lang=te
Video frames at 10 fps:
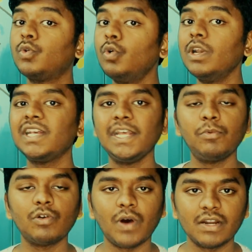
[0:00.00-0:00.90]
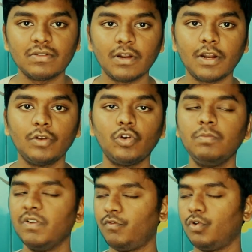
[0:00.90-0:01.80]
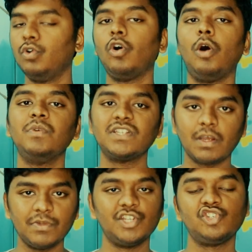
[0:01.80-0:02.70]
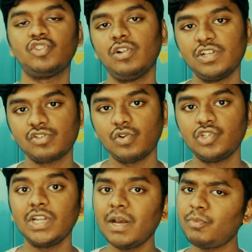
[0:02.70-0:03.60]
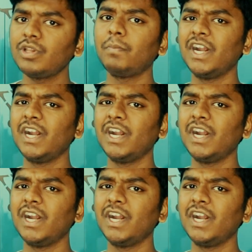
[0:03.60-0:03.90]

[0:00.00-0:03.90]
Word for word: గూగుల్ కీబోర్డ్ వాడుతున్నారు అనుకోని మీ ఫోన్లో ఆబ్వియస్గా మీరు ఇన్స్టాల్ చేసుకోవచ్చు లేకపోతే